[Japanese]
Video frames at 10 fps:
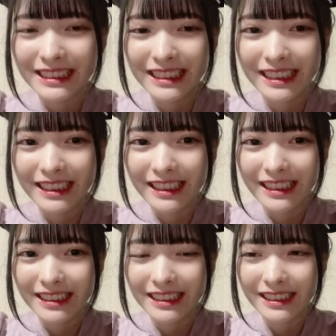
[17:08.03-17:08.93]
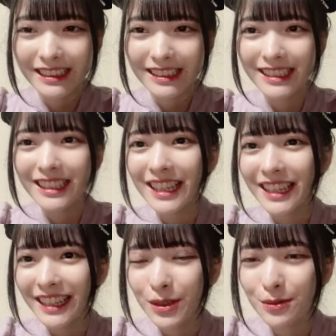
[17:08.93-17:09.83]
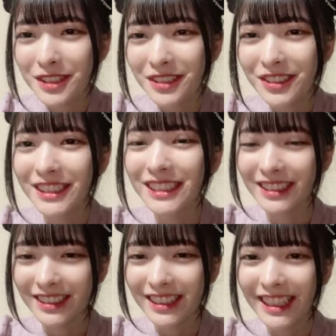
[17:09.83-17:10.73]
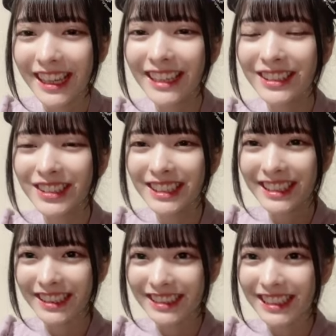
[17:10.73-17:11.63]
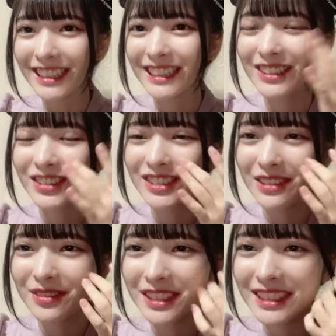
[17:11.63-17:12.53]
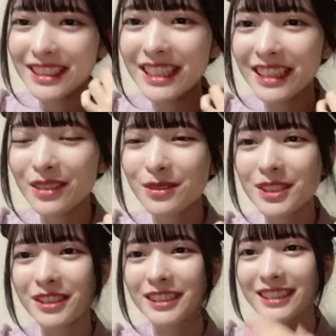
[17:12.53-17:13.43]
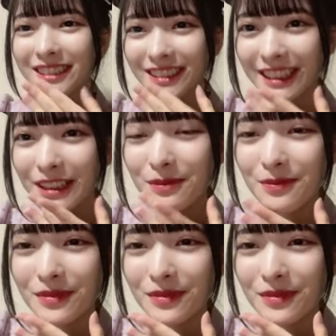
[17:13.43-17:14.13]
なんか事件が面白いんじゃなくてあ雪たくさんありがとうございます事件が面白いんじゃなくて